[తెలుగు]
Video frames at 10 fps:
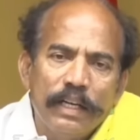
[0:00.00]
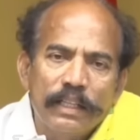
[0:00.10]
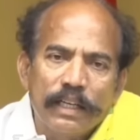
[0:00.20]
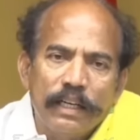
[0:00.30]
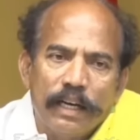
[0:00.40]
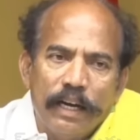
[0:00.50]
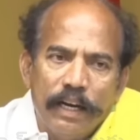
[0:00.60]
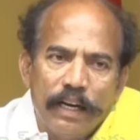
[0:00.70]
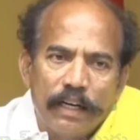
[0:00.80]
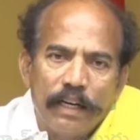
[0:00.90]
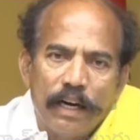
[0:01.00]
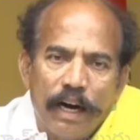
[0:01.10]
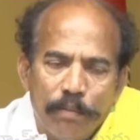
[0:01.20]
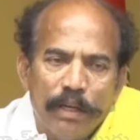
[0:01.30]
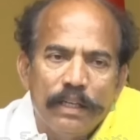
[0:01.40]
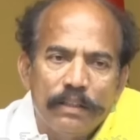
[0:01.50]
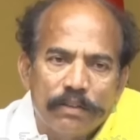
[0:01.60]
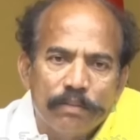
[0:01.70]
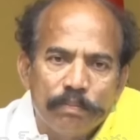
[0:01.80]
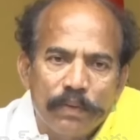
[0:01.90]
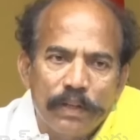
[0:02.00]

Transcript: ఎందుకంటే అనేక హామీలు ఇవ్వటం